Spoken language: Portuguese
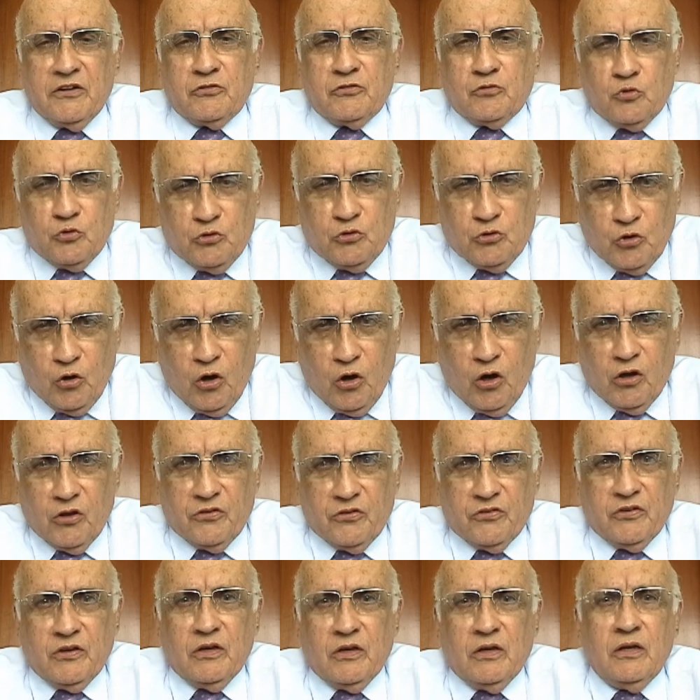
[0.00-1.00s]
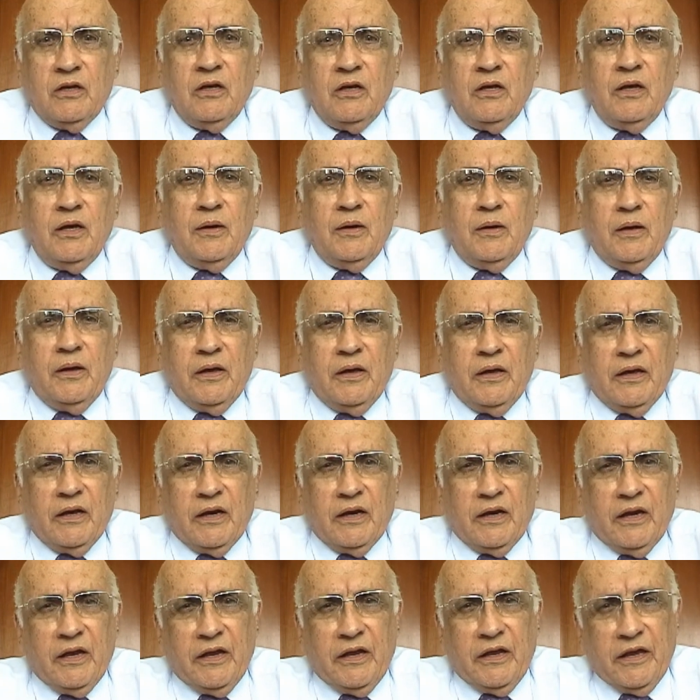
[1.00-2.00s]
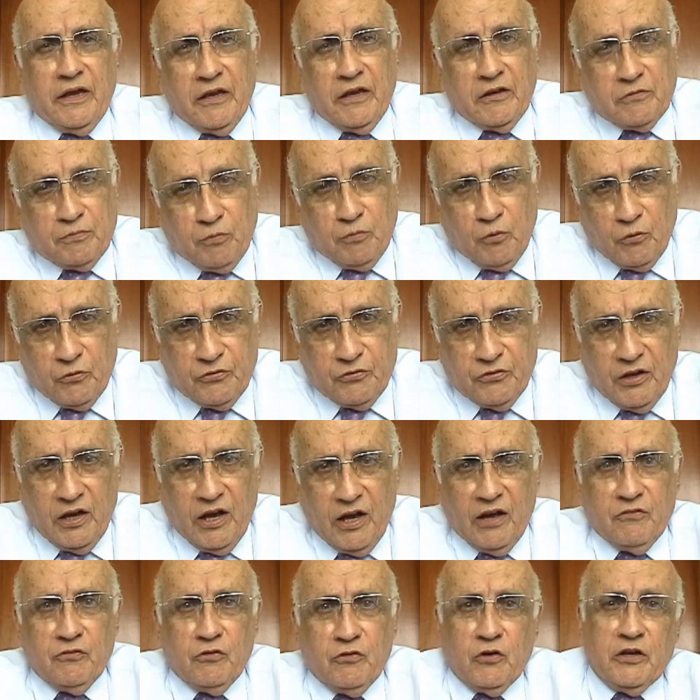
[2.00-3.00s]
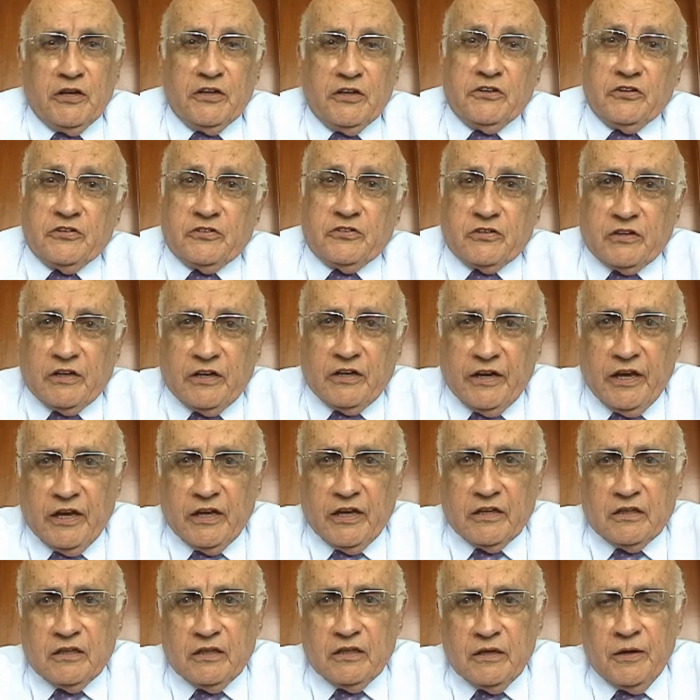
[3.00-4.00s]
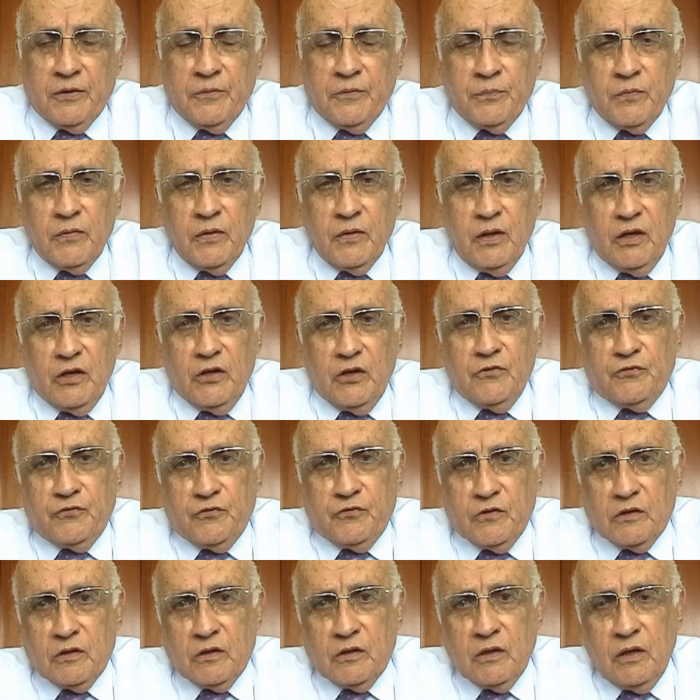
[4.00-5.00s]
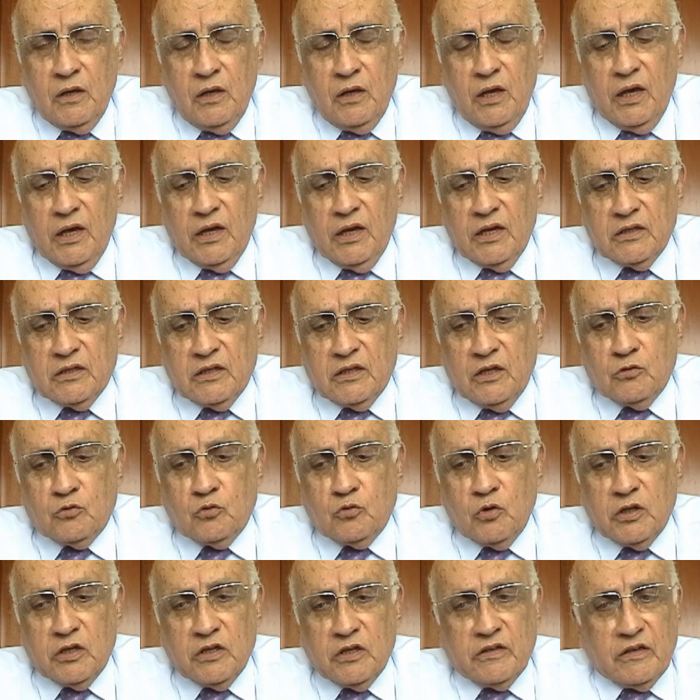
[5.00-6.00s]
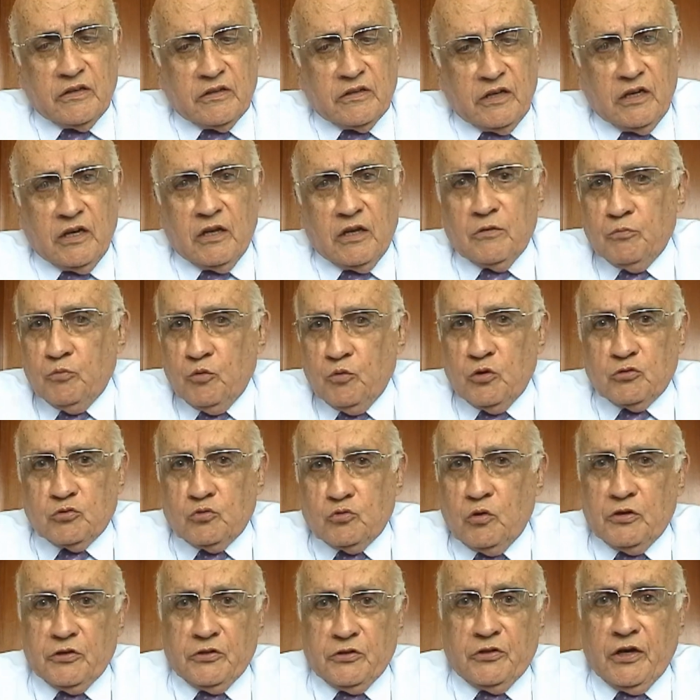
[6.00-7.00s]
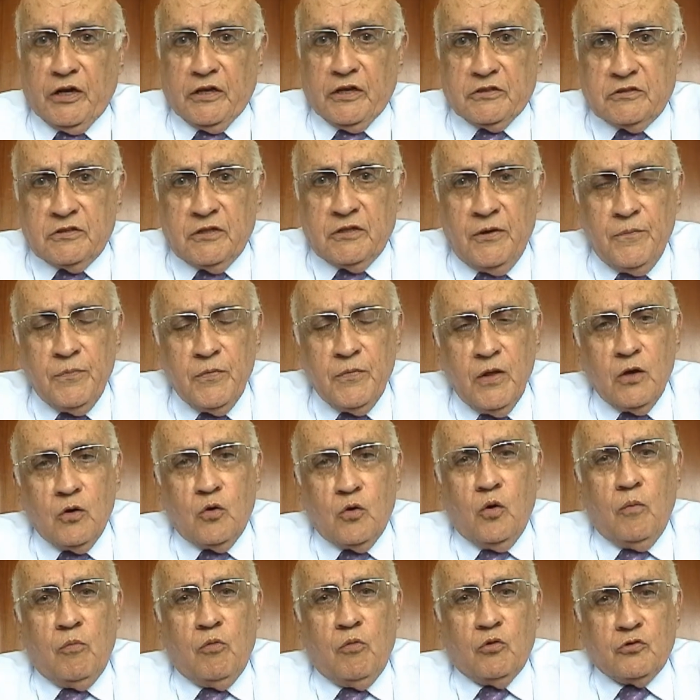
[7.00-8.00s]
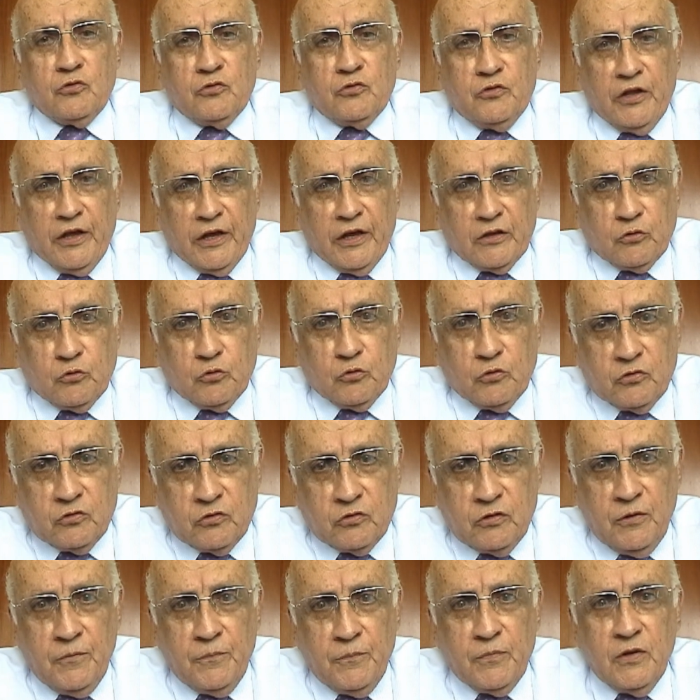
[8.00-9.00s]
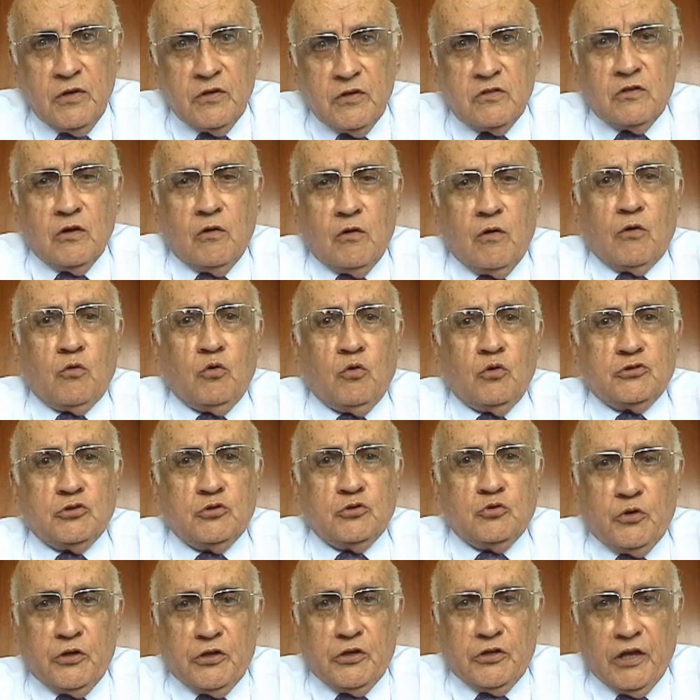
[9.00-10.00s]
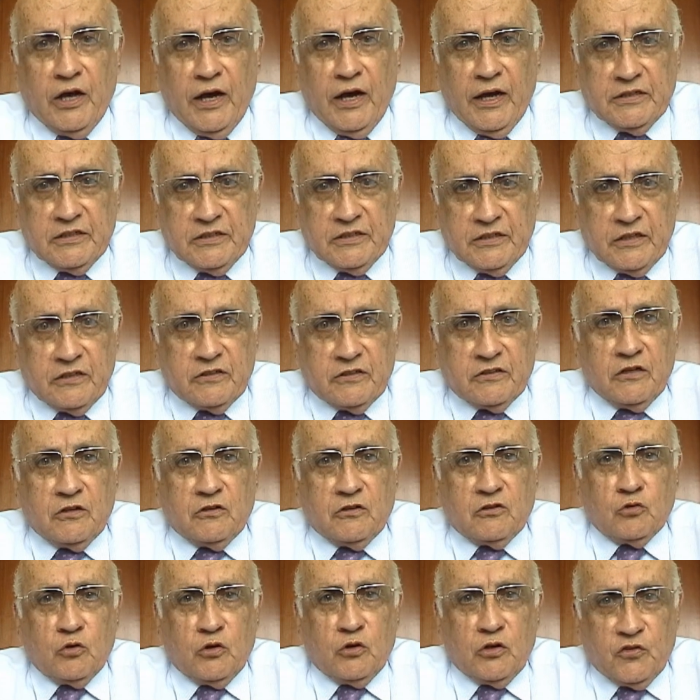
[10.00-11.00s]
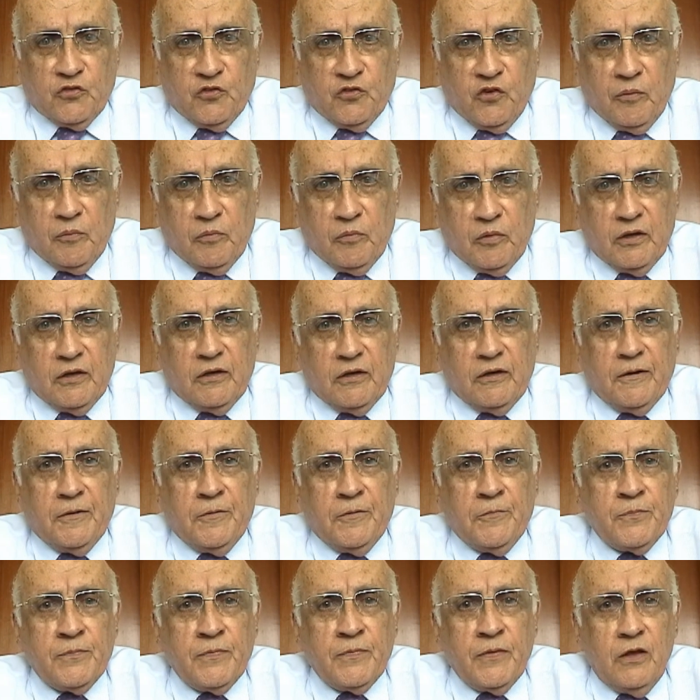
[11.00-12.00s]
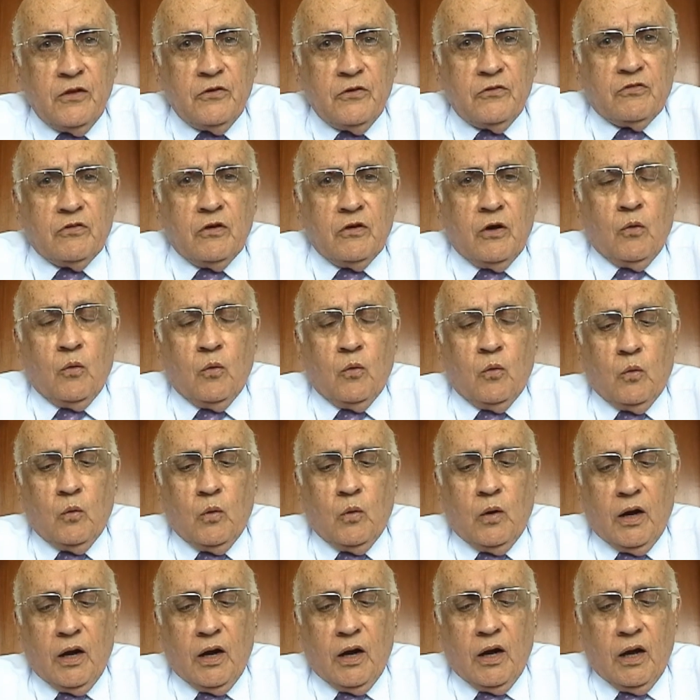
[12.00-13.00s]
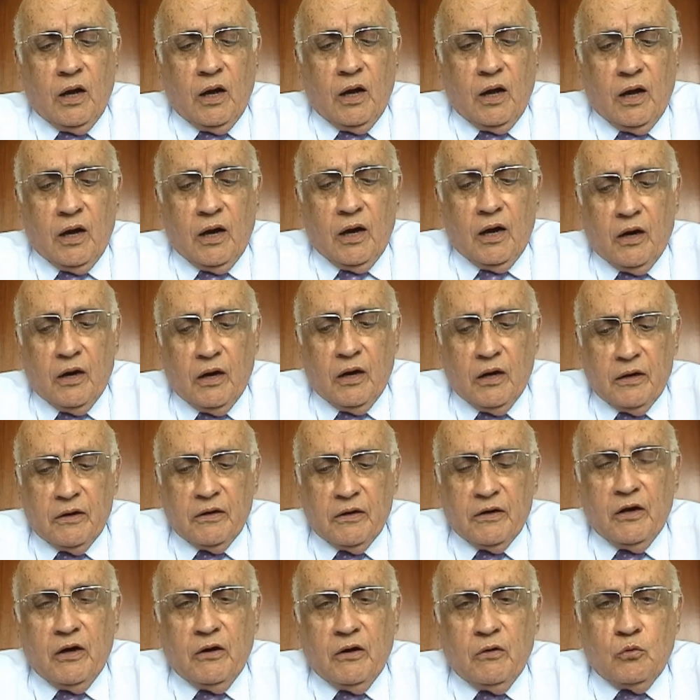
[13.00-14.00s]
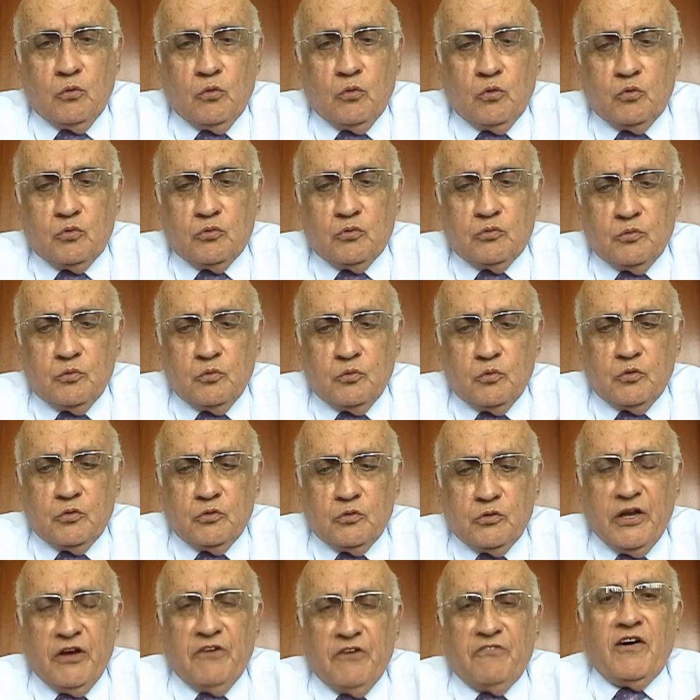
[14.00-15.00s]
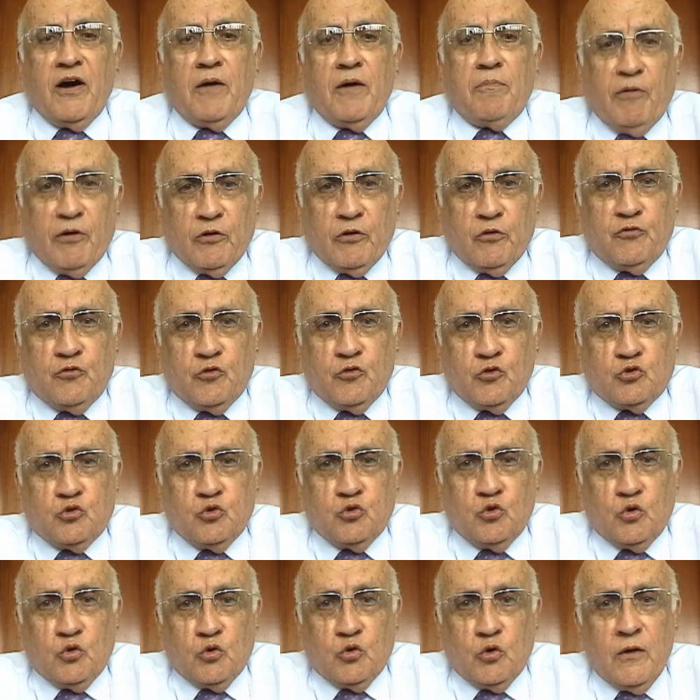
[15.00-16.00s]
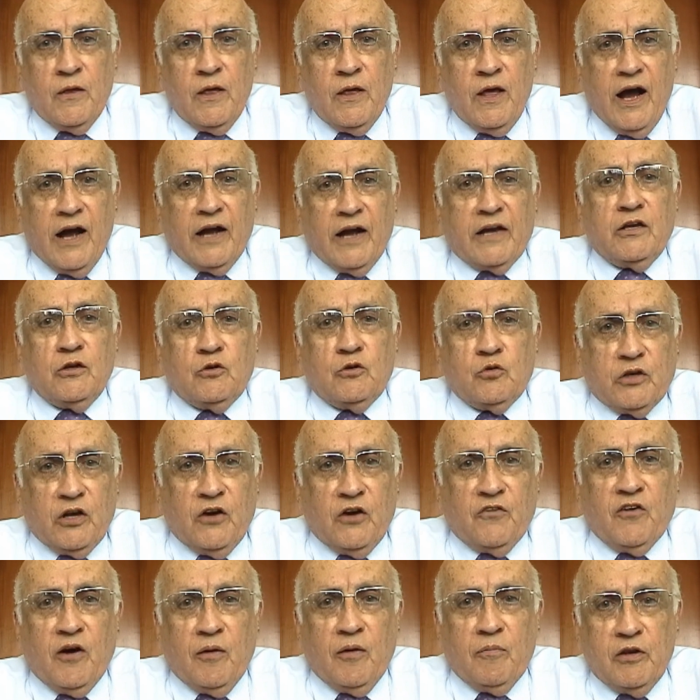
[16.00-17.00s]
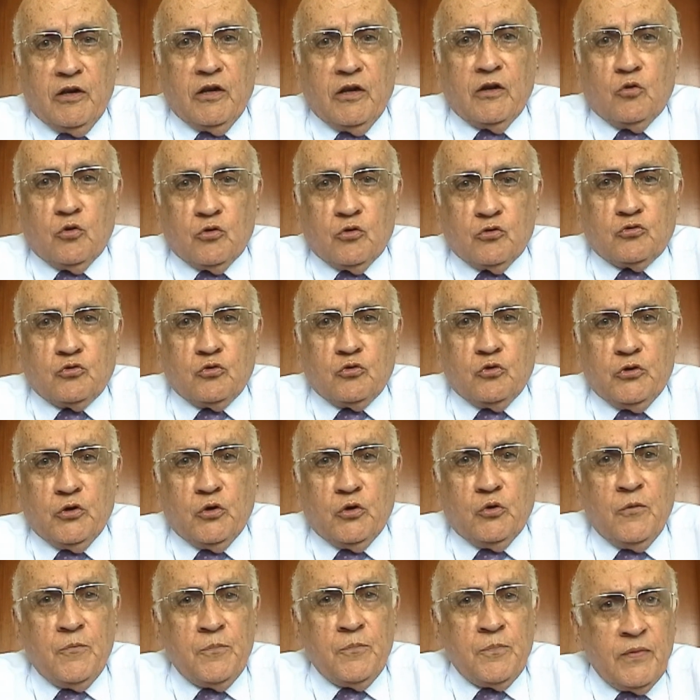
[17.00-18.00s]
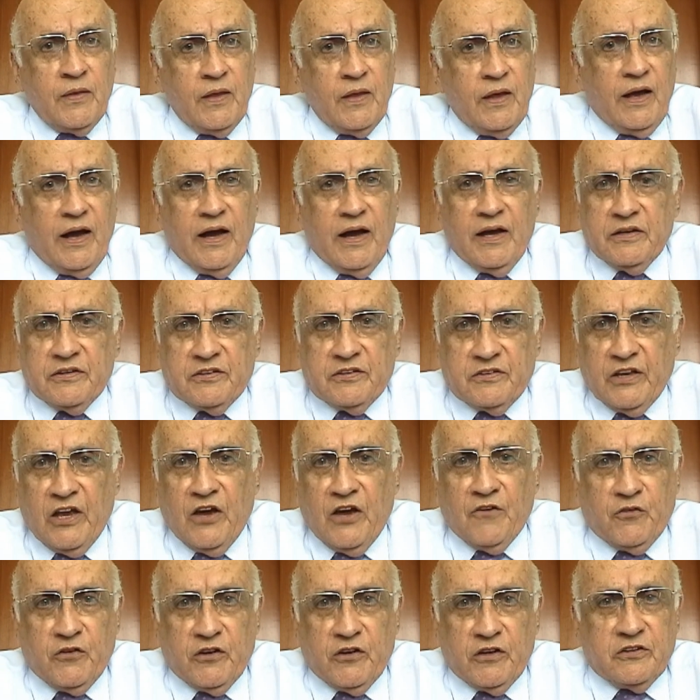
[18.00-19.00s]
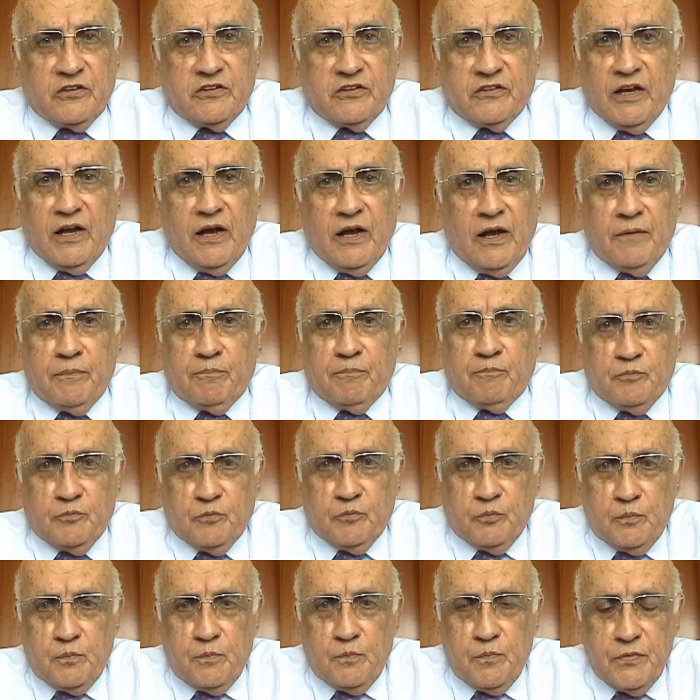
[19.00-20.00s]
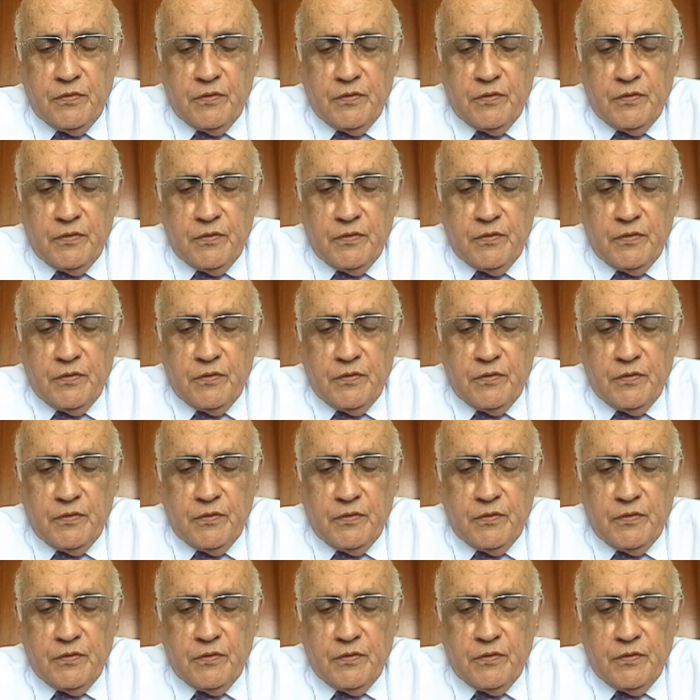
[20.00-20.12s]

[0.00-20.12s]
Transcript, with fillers: Ela é estudiosa, ela é responsável, ela é discreta, enfim, ela tem todas aquelas boas qualidades. Como os netos são a continuidade das tradições de família, são a, a, o levar para o futuro aquilo que a família construiu, a Stephanie está